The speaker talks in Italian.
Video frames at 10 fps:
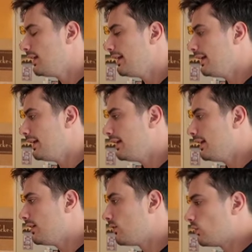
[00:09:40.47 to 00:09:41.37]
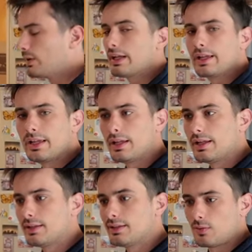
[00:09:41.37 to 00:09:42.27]
e solo
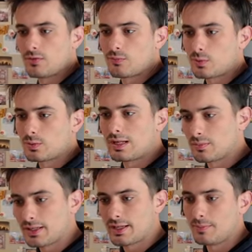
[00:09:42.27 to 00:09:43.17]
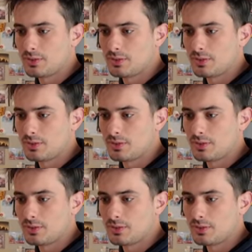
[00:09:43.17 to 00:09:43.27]
che devo essere fortunato a beccare